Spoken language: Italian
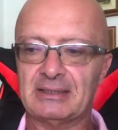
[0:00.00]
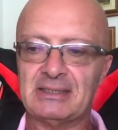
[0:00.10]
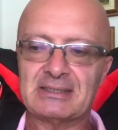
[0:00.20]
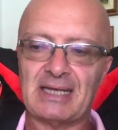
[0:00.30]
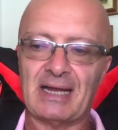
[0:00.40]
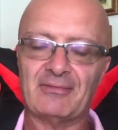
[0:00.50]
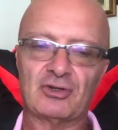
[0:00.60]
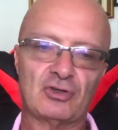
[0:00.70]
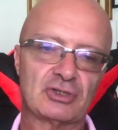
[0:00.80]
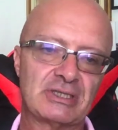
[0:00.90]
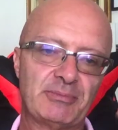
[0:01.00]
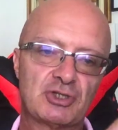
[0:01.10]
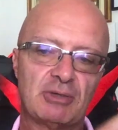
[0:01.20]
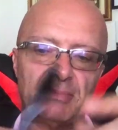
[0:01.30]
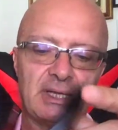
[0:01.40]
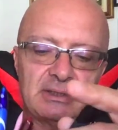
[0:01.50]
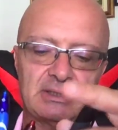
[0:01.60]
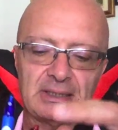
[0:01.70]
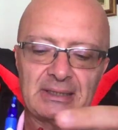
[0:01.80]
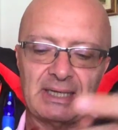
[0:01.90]
ti servono
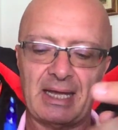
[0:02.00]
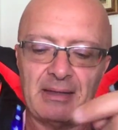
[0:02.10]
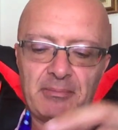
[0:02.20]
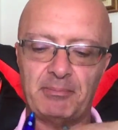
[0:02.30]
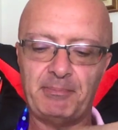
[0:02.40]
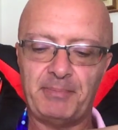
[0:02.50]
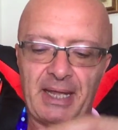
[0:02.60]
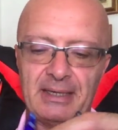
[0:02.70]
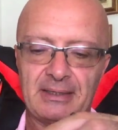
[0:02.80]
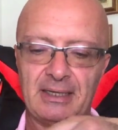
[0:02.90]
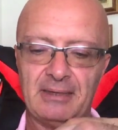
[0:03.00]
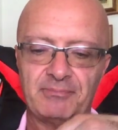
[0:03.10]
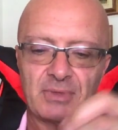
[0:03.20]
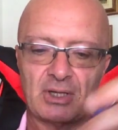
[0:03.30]
semplicemente tre penne